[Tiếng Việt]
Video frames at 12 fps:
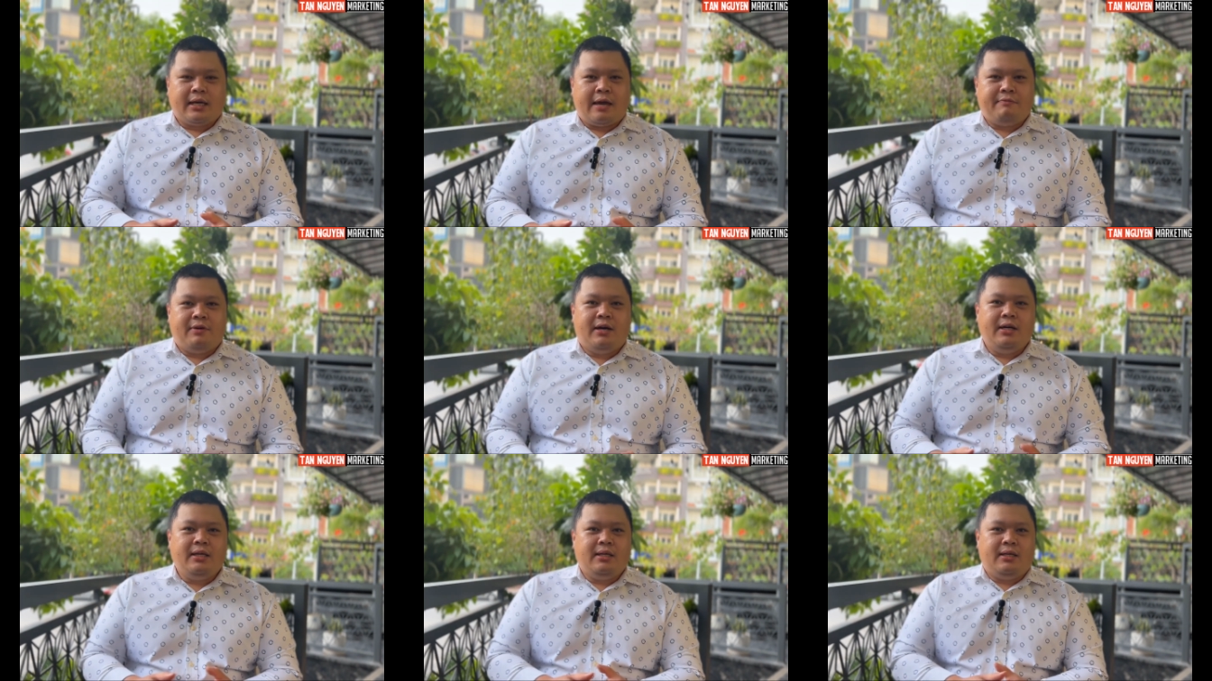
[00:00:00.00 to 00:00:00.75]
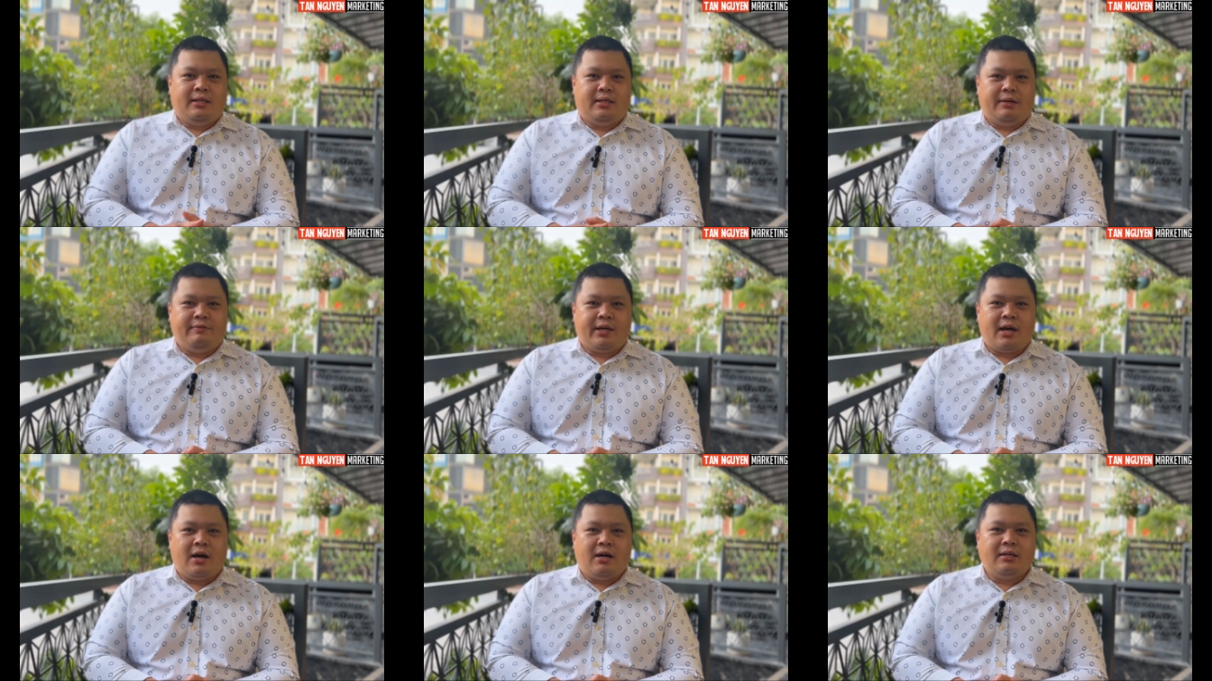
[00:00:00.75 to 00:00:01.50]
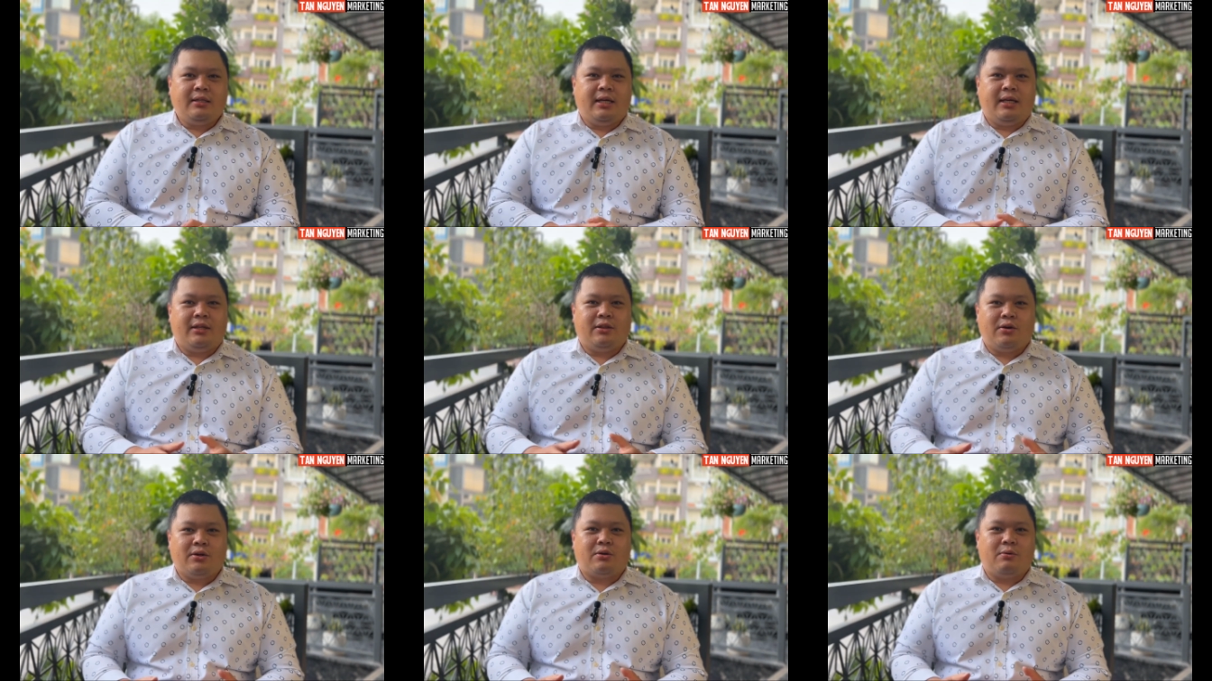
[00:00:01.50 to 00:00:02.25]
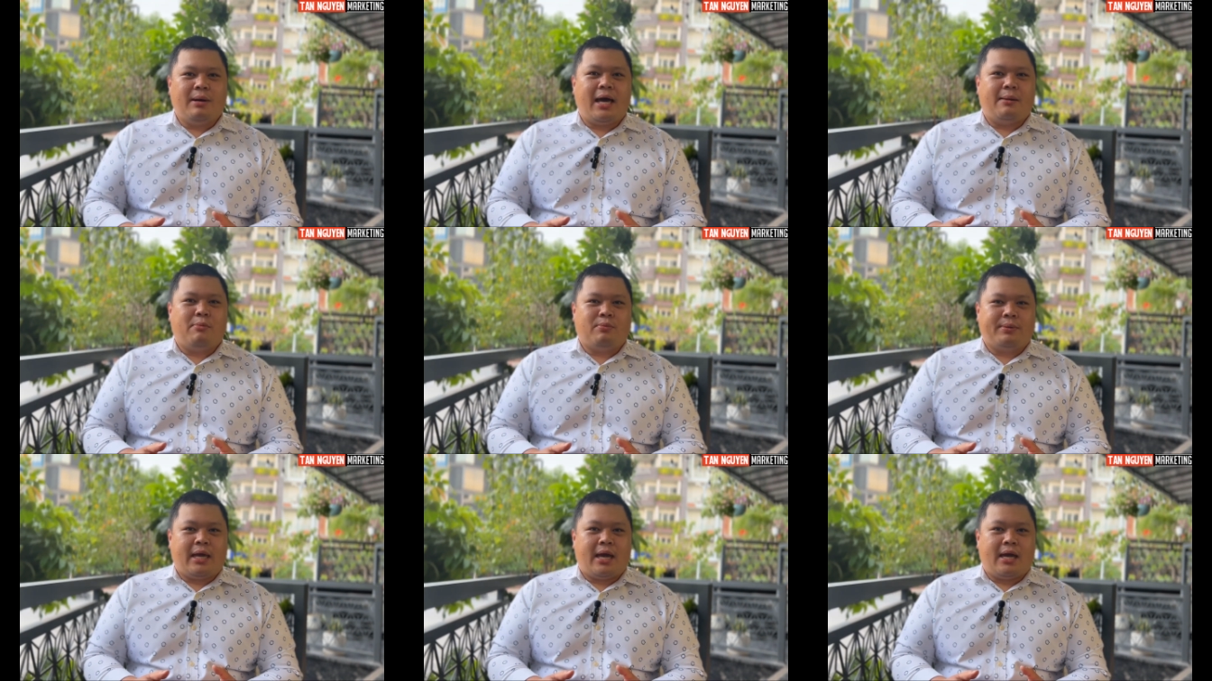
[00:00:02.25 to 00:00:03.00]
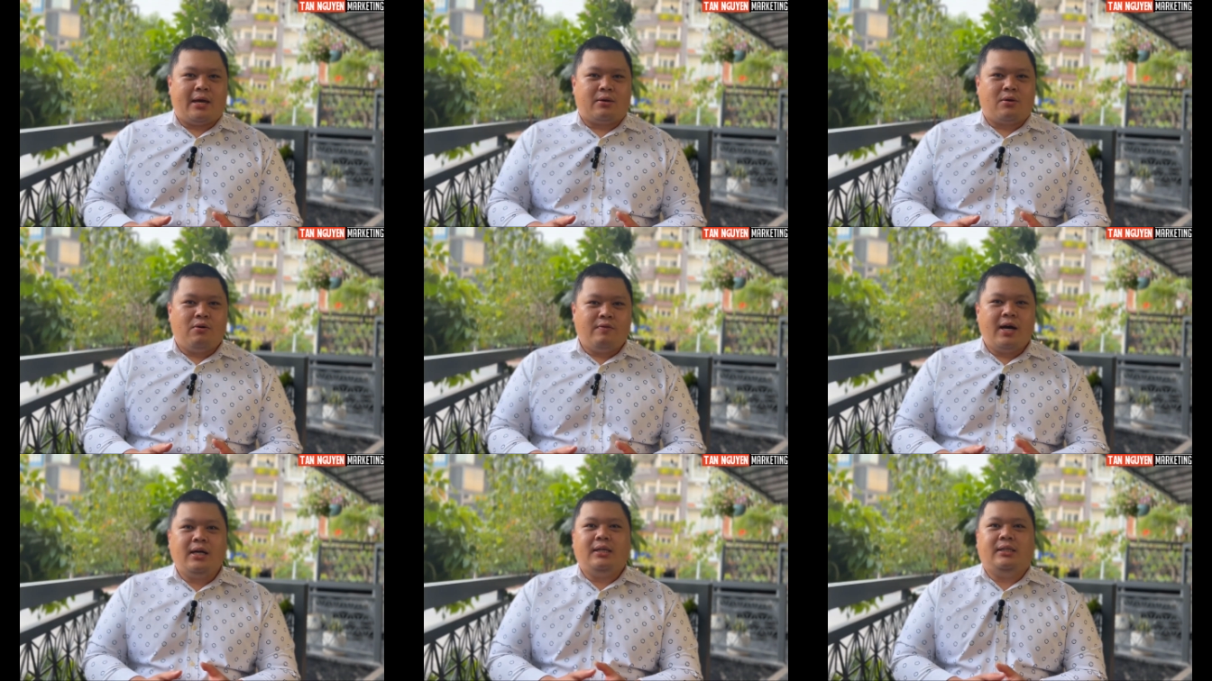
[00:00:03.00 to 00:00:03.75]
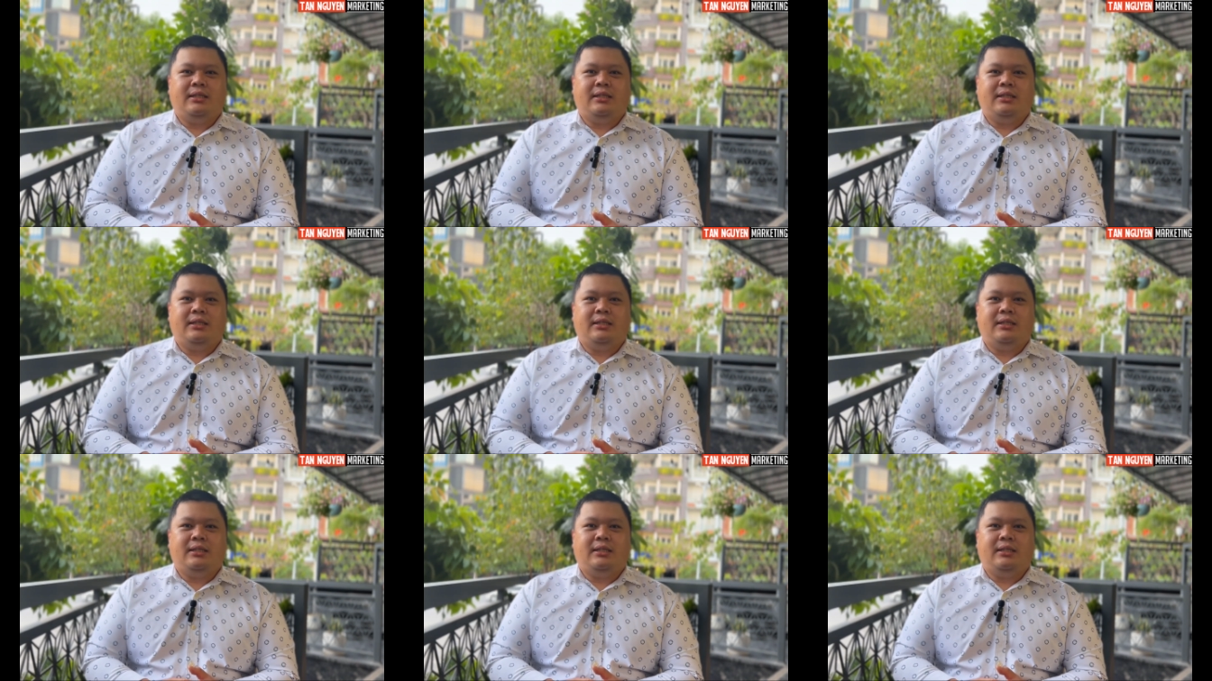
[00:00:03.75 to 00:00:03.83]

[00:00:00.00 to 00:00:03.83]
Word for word: kèm với những việc đó thì tôi cũng là một nhà cố vấn